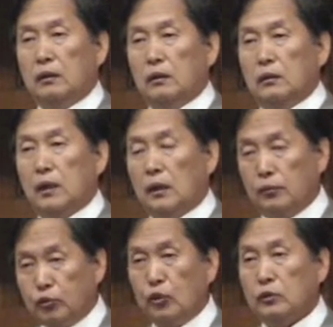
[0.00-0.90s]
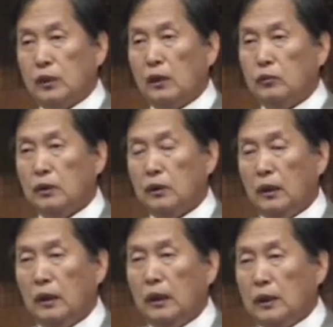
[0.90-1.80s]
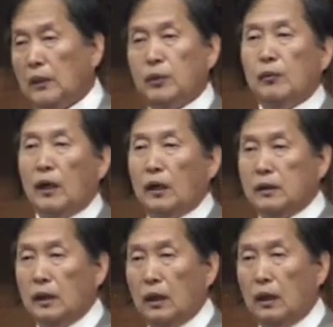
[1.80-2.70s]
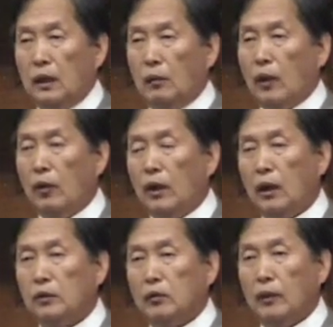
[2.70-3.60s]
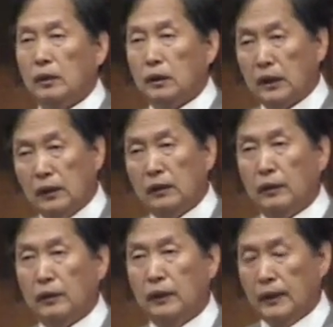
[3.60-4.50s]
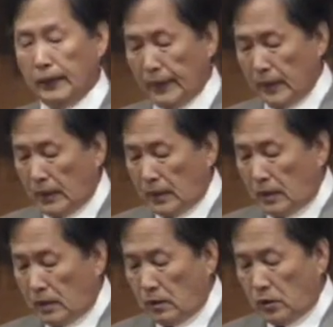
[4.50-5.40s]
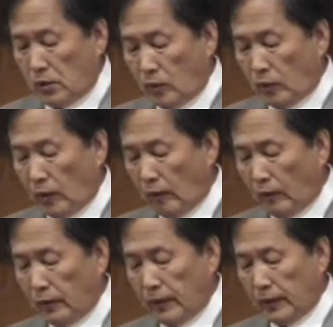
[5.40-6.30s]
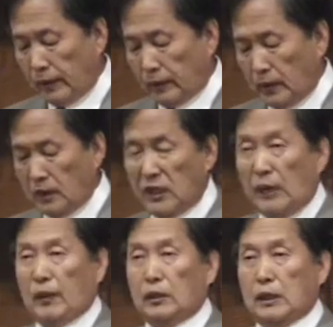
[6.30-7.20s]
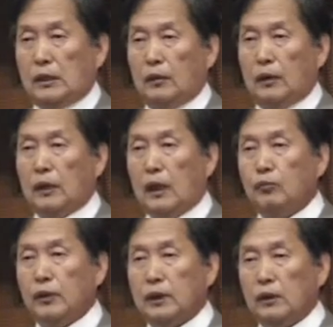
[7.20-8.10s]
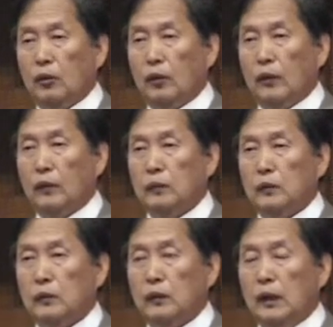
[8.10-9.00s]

그 자기 부족 사람들 이제 캐티브에 갔으니까 막 화나가지고 막 이제 대드는 거예요. 데 침범을 해왔는데 이 새벽에 찾아요. 이 캠프에 찾아온 거예요.